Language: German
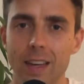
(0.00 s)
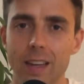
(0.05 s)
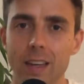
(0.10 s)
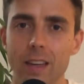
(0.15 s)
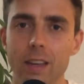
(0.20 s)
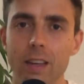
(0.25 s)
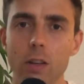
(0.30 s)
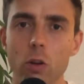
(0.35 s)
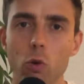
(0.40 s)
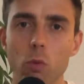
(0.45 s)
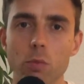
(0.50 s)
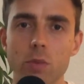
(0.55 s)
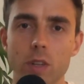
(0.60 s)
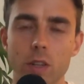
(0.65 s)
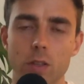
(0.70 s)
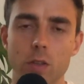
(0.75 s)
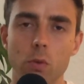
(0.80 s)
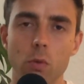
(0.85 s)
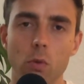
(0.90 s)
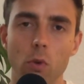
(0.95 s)
in die
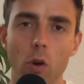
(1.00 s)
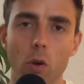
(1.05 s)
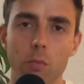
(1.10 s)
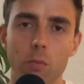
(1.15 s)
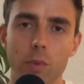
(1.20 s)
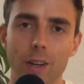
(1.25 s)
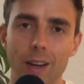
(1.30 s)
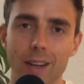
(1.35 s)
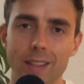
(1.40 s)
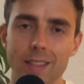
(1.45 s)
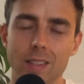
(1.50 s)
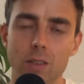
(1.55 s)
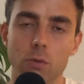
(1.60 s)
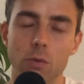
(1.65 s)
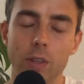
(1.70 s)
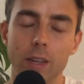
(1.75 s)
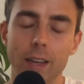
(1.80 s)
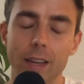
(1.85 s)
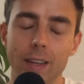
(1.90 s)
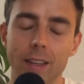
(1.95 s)
Umsetzung kommen kannst und
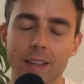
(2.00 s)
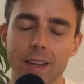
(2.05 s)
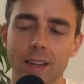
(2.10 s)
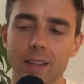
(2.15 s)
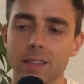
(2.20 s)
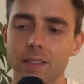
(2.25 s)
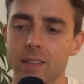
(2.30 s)
gehen kannst.